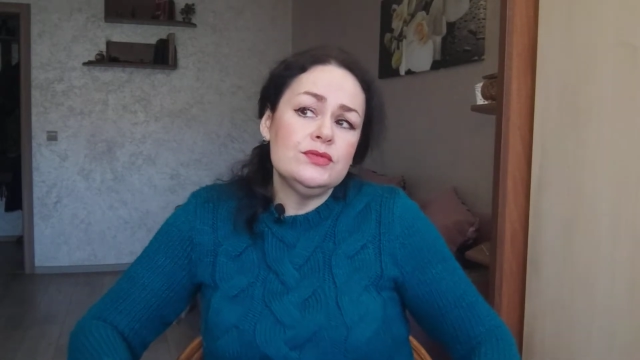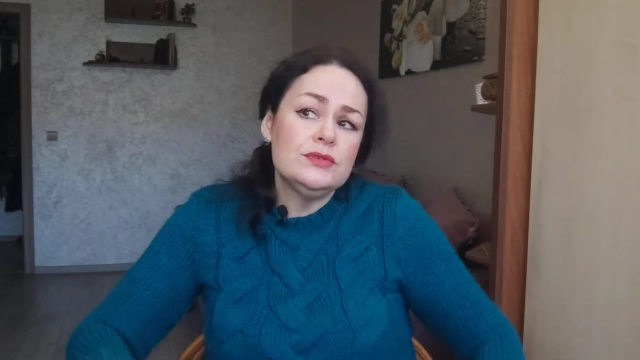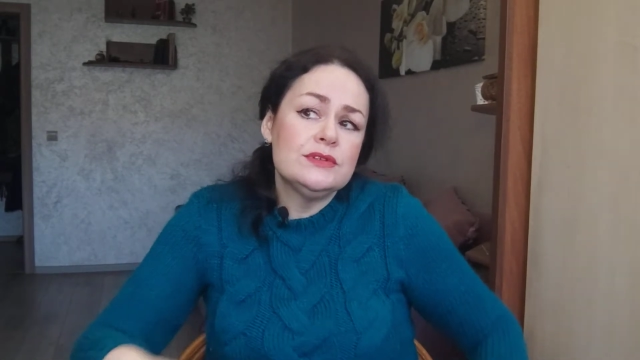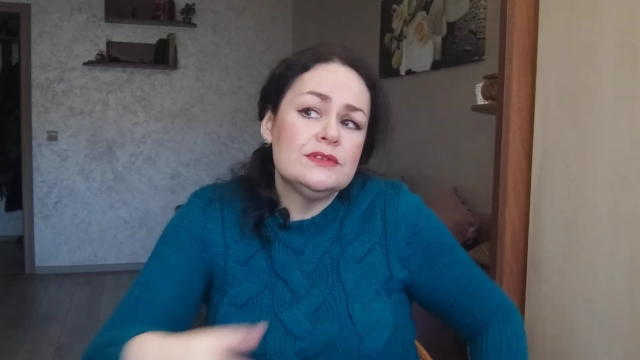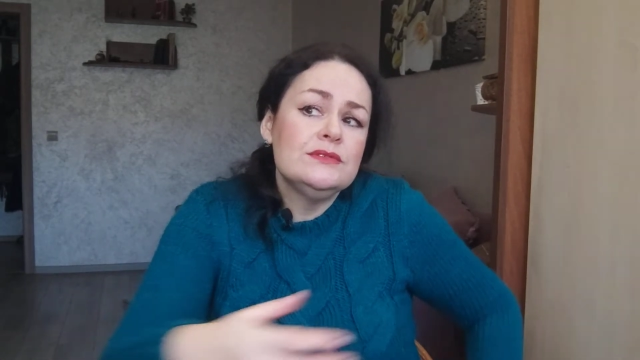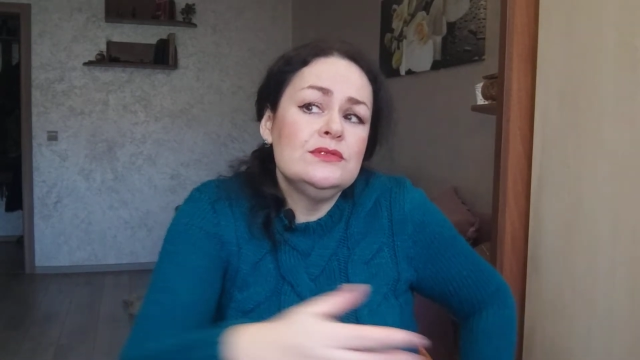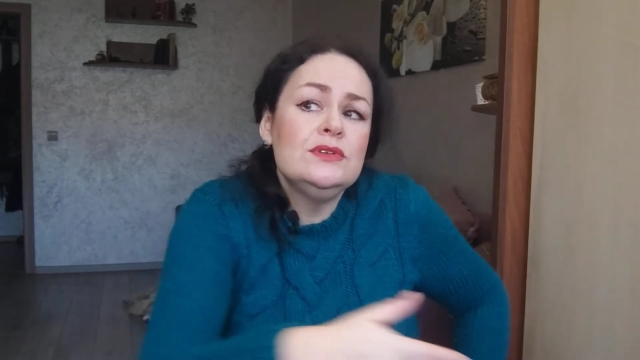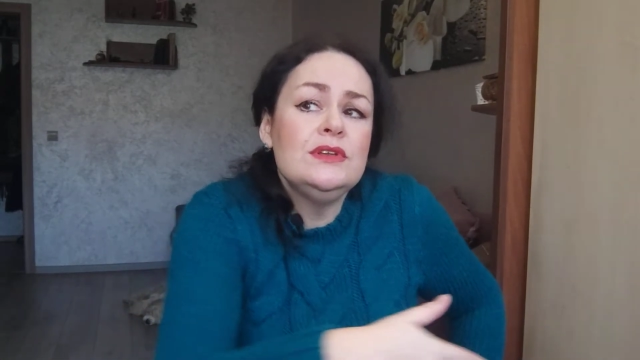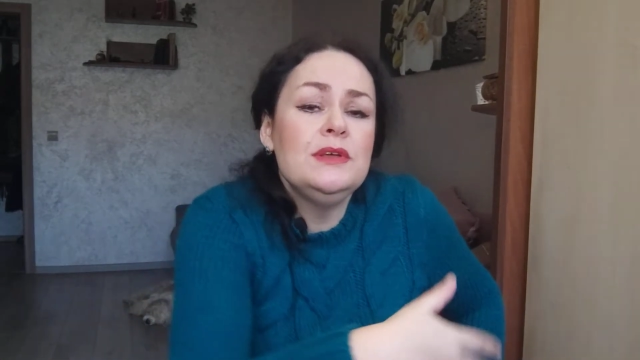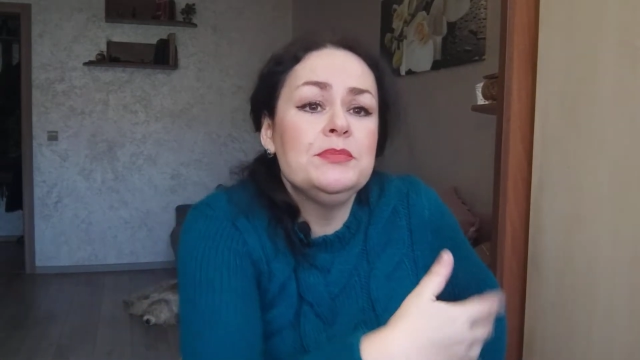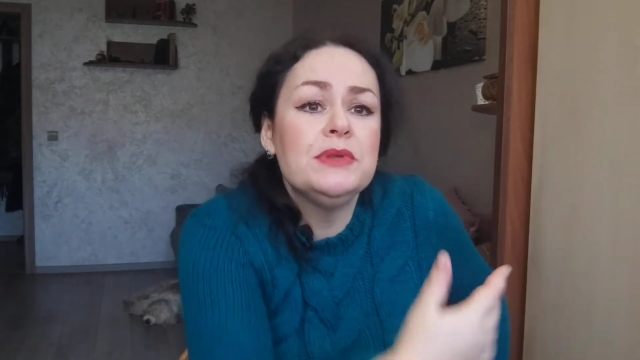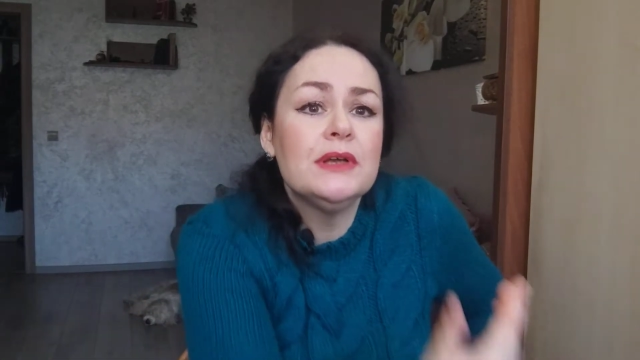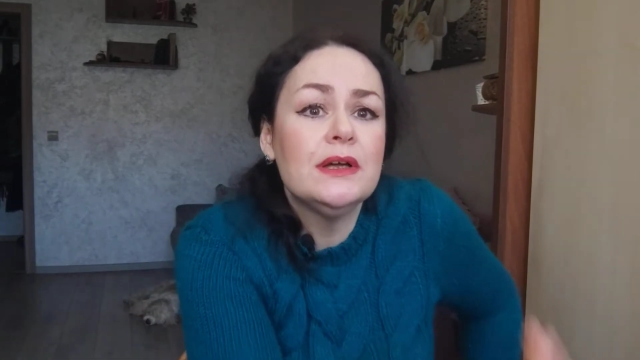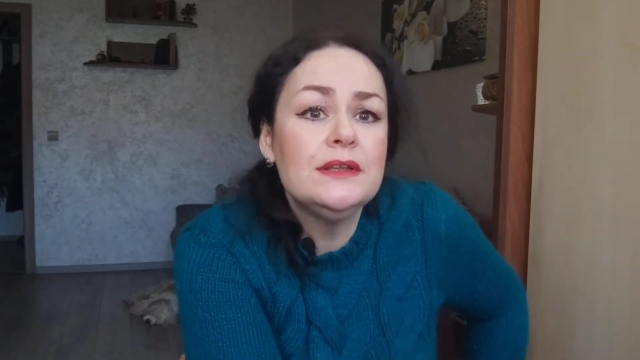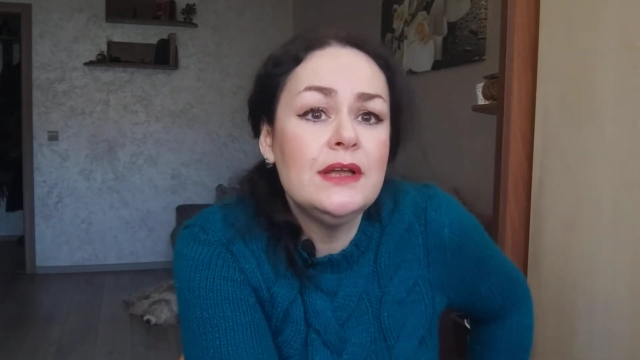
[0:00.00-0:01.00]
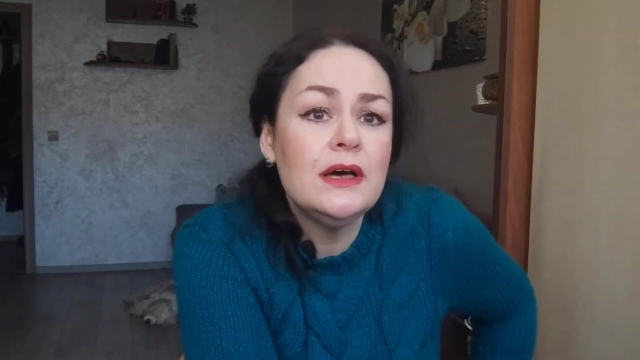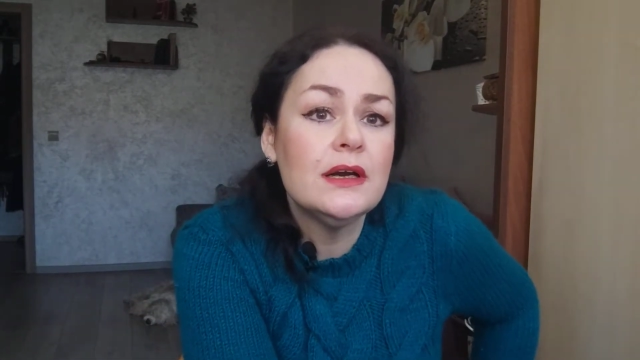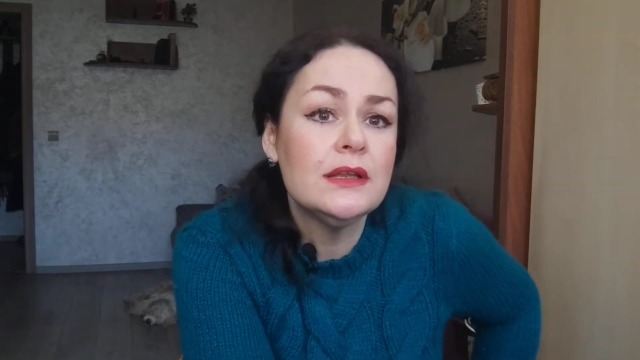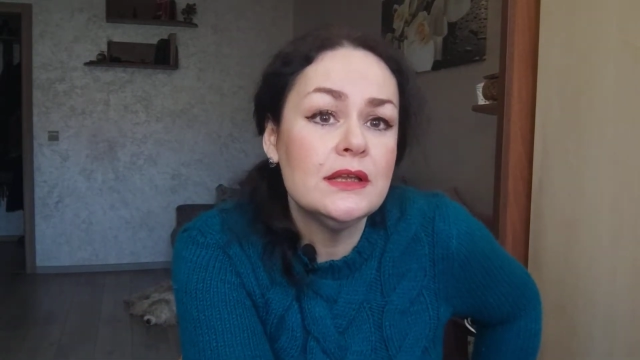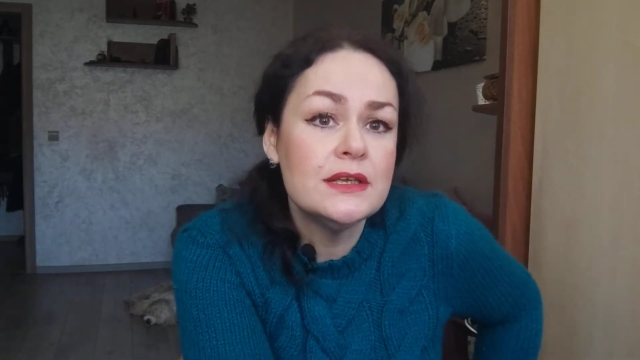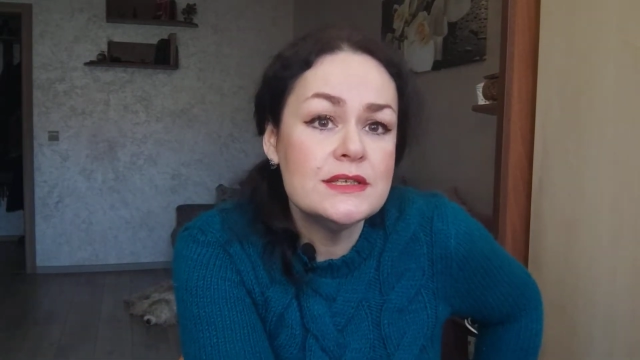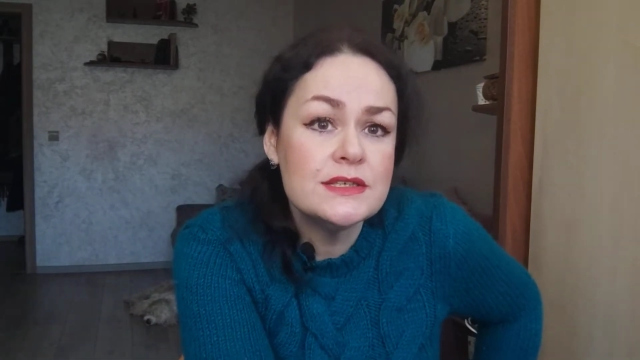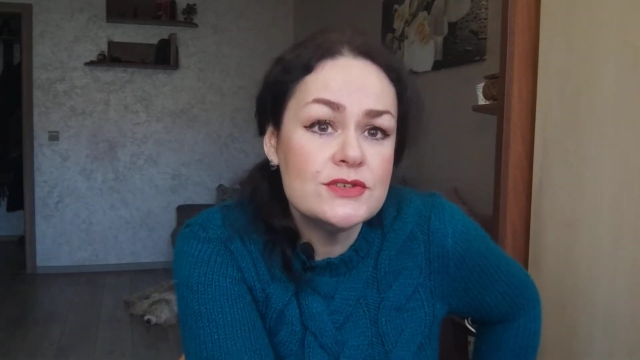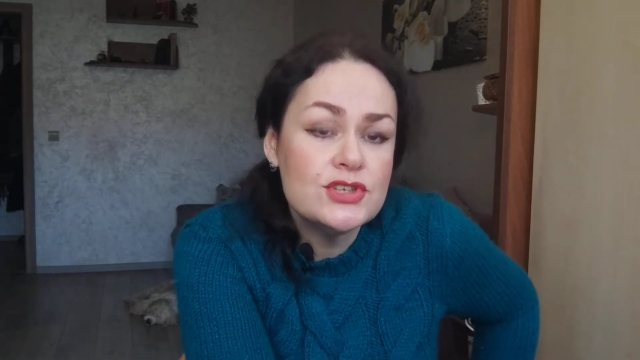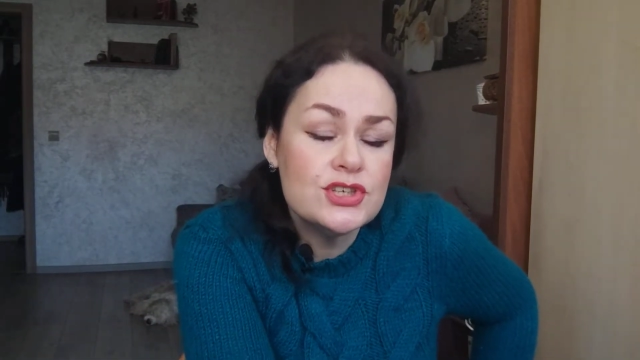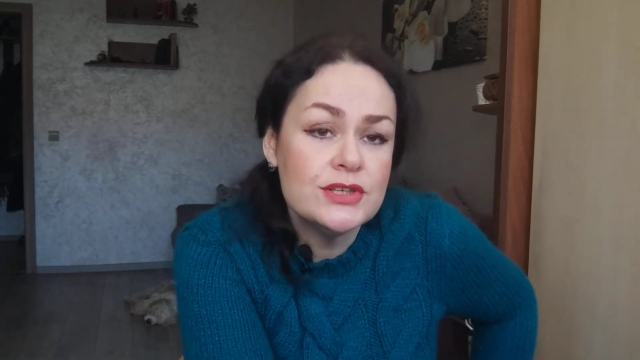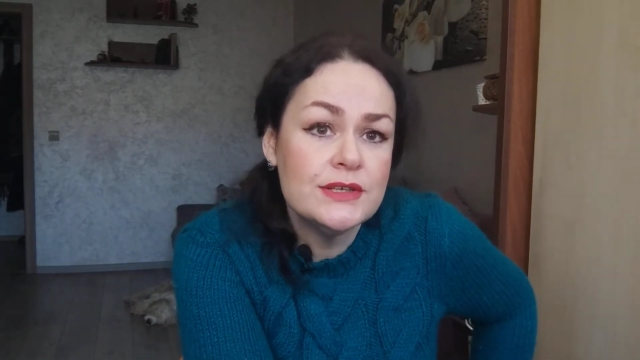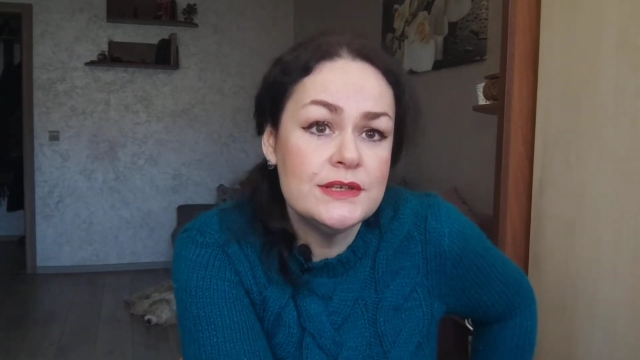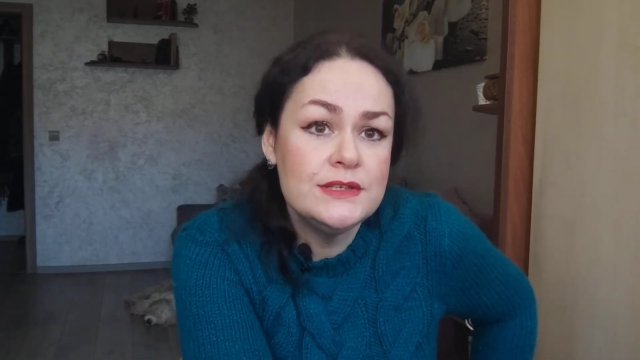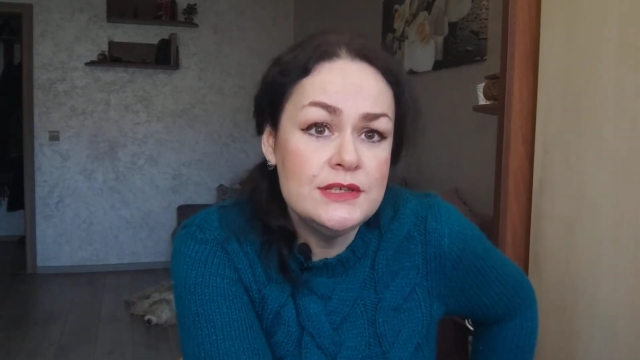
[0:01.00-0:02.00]
вот неблагодарное
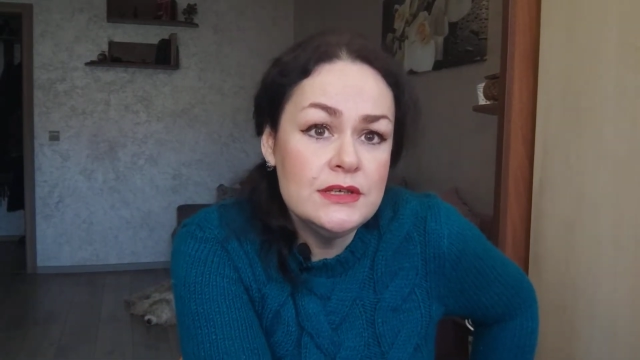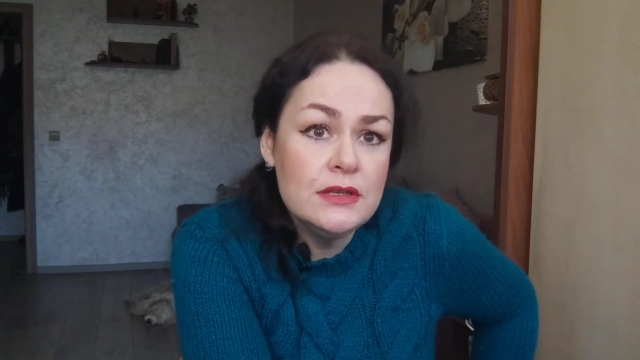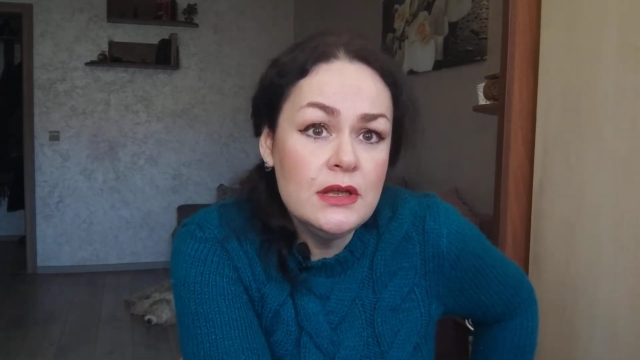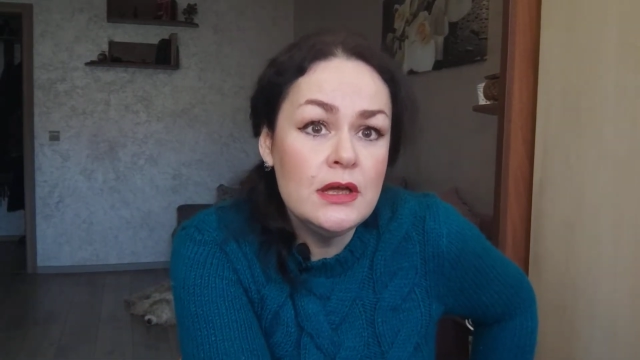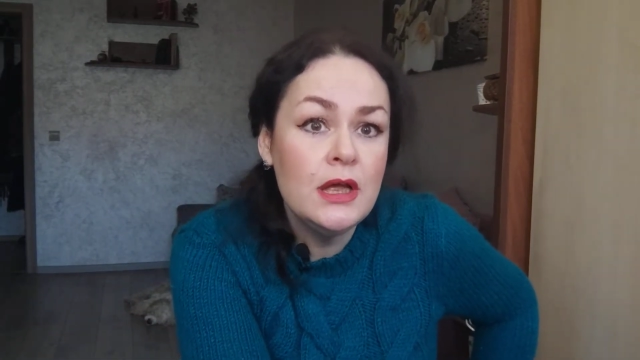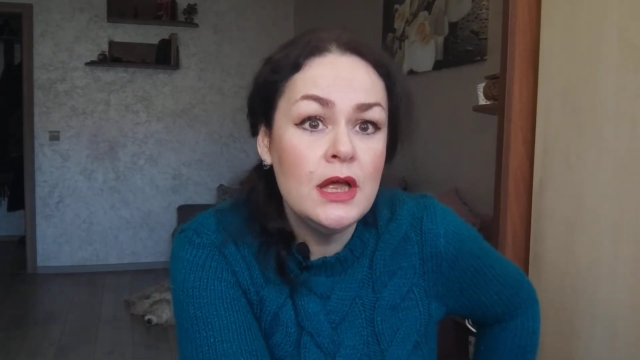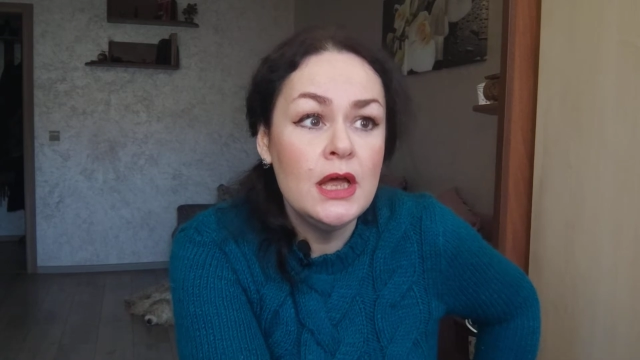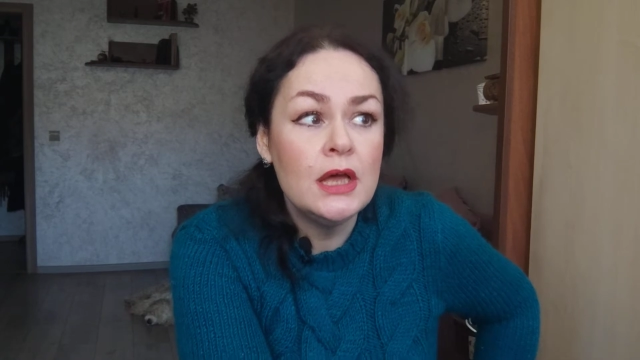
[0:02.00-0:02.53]
совершенно дело